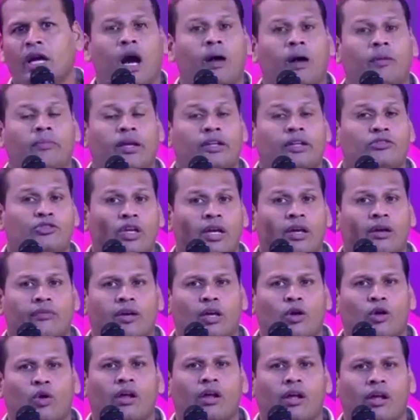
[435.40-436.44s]
அமீன்
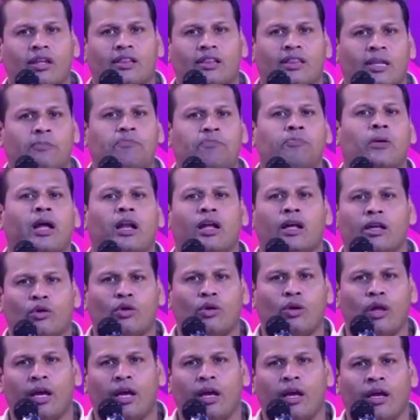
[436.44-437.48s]
ஜீவனோடு இருந்த
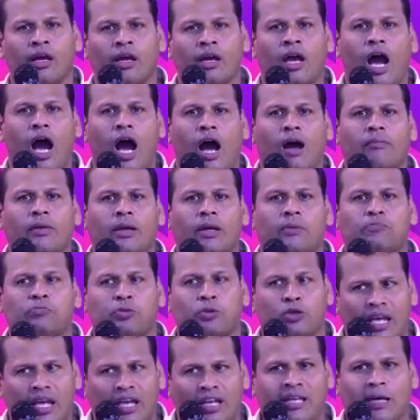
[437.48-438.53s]
பலருடைய அமீன்
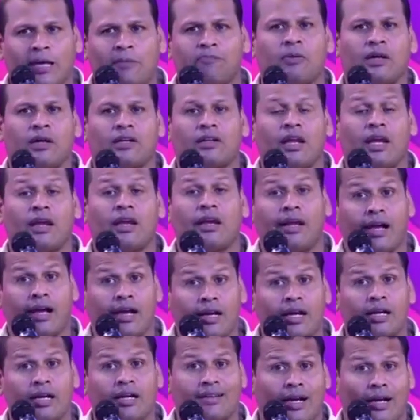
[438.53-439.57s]
புதைக்கப்பட்ட
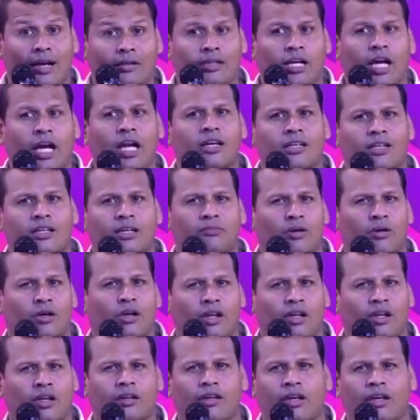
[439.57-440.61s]
இடங்கள் கண்களுக்கு
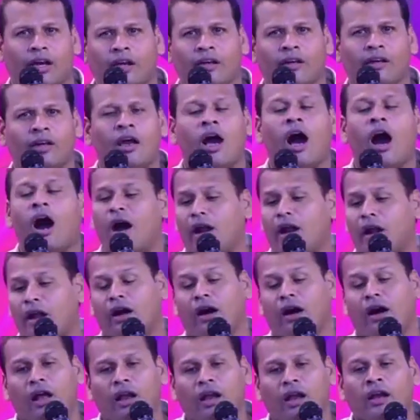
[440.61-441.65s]
முன் இருக்கு
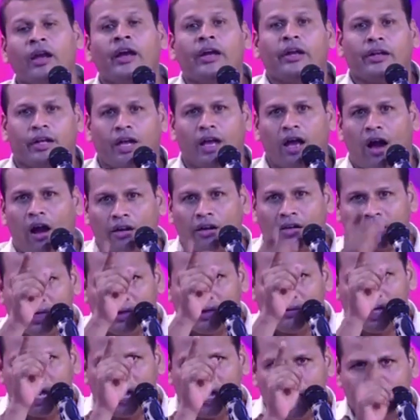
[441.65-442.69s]
ஆனால் நீ
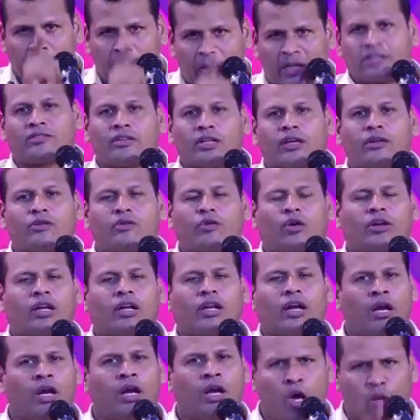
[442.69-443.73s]
ஆண்டவரை பற்றி
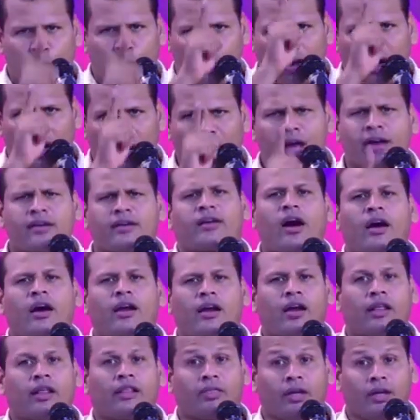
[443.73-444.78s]
கொண்ட ஒரே
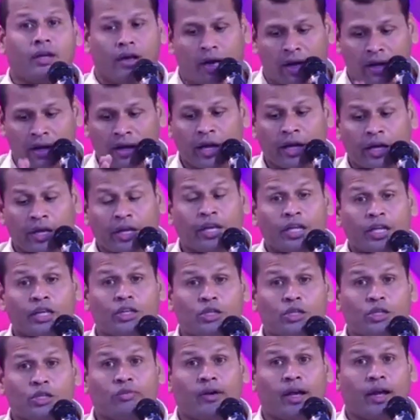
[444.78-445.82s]
காரணத்தினால்
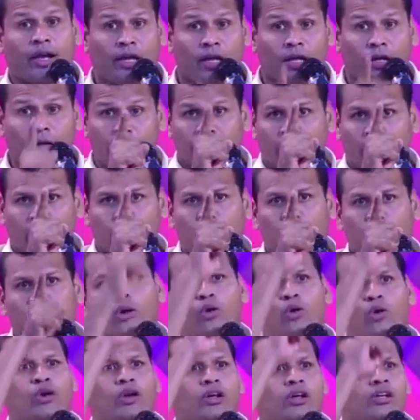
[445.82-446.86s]
இன்று வரையிலும் நீ
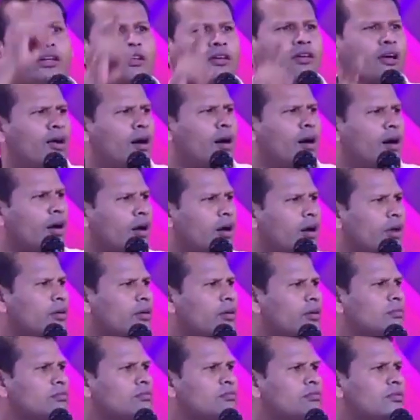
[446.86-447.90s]
உயிரோடு இருக்கிறாய்
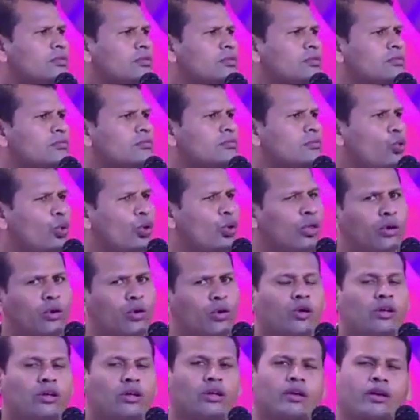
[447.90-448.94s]

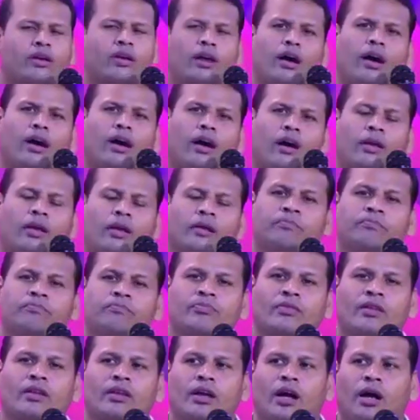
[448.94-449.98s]
உயிரோடு இருக்கிறாய்
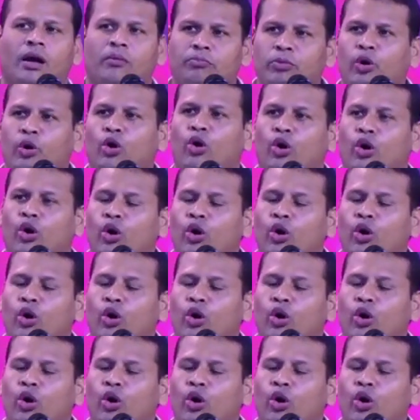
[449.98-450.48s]
அப்போ